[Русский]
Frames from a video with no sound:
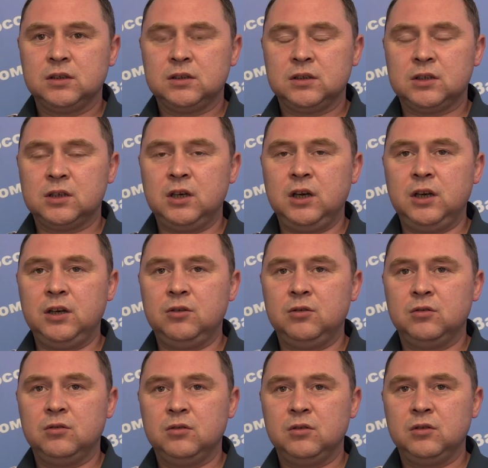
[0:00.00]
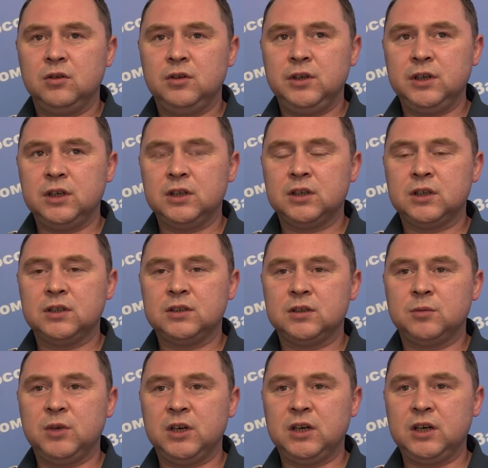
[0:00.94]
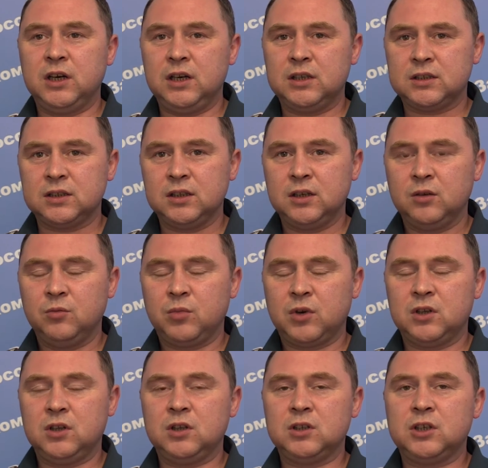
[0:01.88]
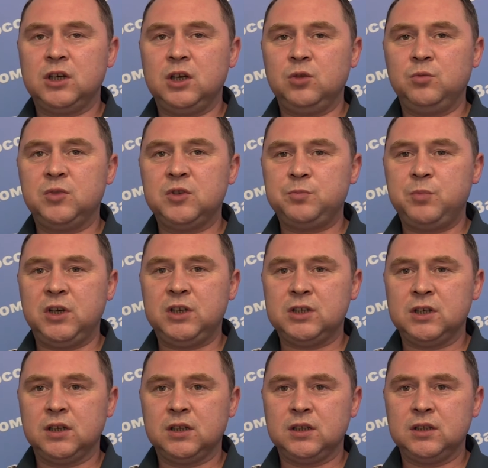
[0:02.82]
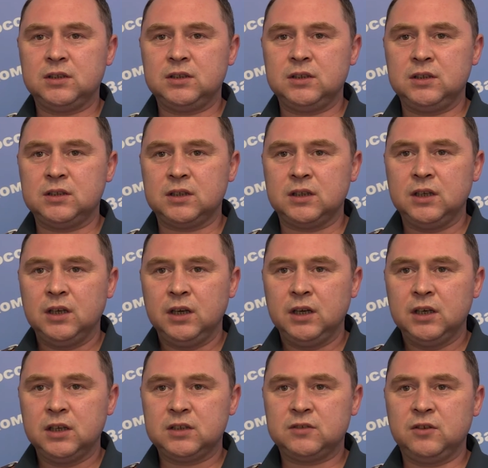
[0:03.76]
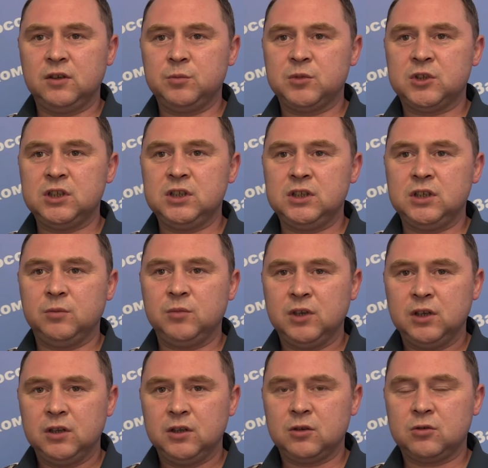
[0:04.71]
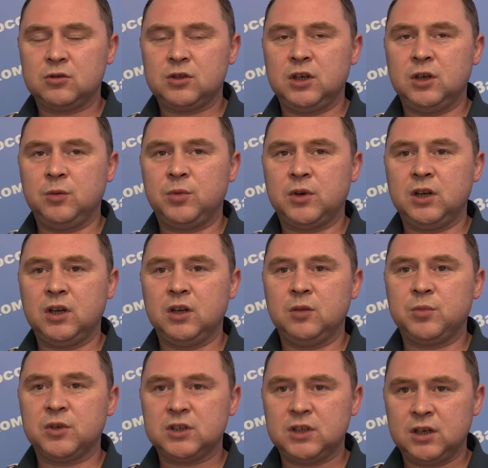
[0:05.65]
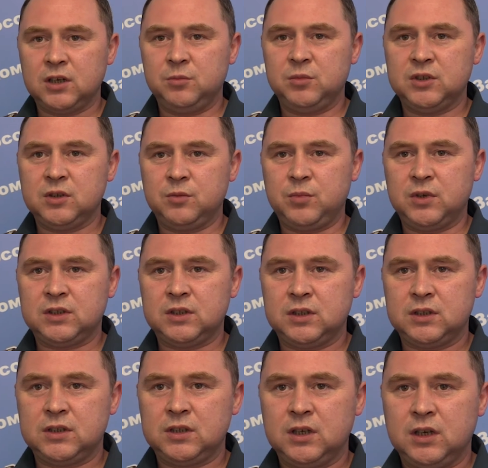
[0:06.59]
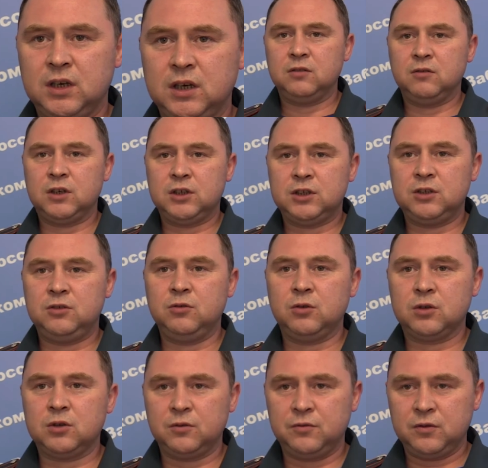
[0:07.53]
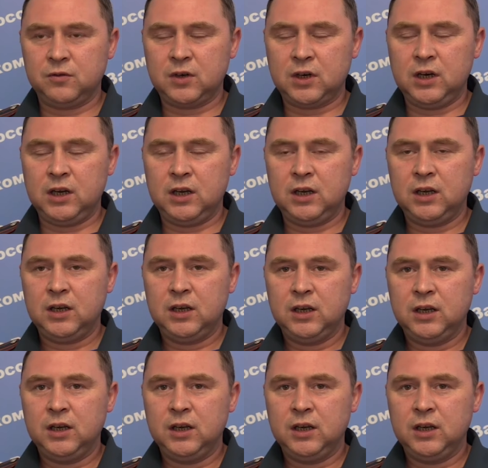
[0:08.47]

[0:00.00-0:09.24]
К сожалению, некоторые забайкальцы продолжают беспечно относиться к своим жизням, нарушая правила пожарной безопасности. 24 февраля